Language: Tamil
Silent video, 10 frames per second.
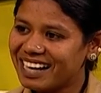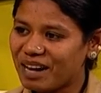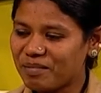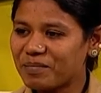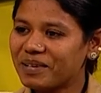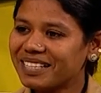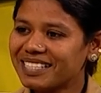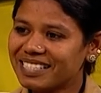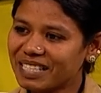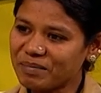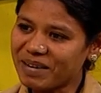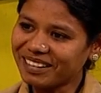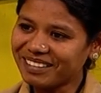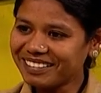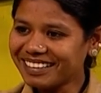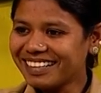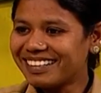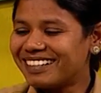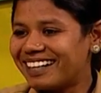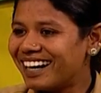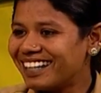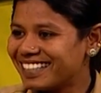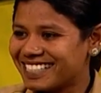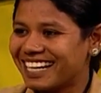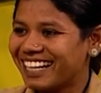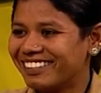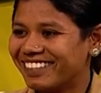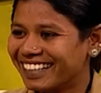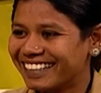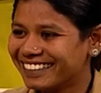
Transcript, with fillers: அப்புறம் பார்த்தா சில்லற மாத்திரக்குது ஆள் எஸ் ஆயிடுவாங்க